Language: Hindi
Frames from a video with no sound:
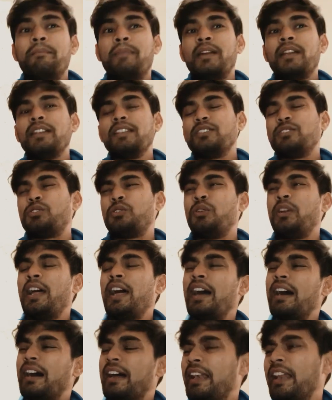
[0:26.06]
पर थोड़ा
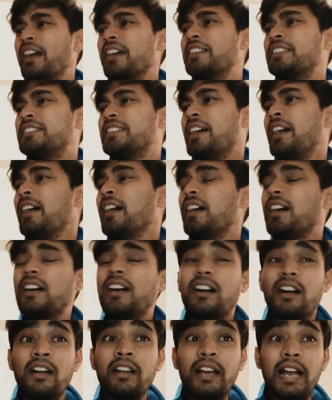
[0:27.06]
अलग सा
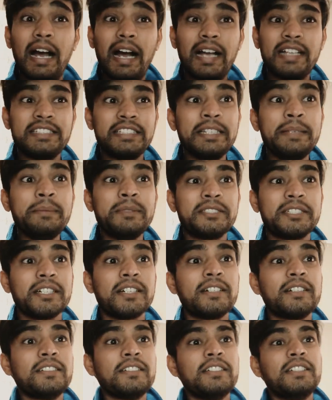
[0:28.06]
और अजीब
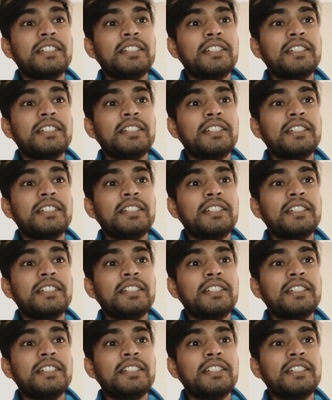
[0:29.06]
सा